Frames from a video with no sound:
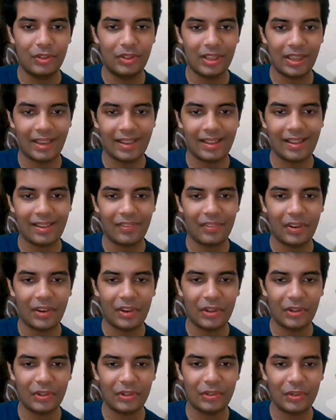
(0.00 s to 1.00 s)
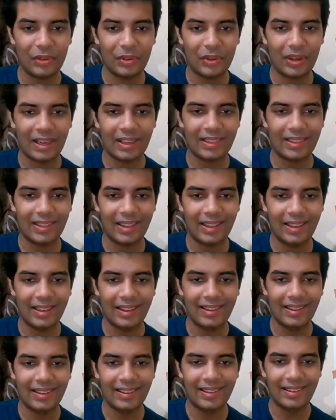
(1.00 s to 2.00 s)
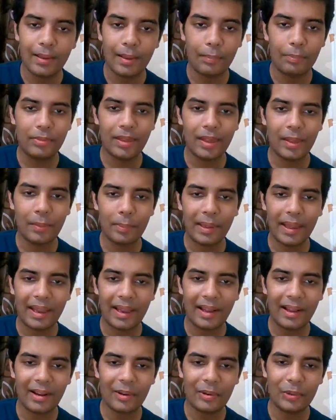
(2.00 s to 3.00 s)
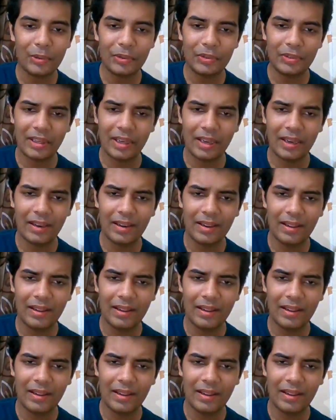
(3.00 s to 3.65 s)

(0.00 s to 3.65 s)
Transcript: चलिए वीडियो शुरू करते हैं सबसे पहला क्वेश्चन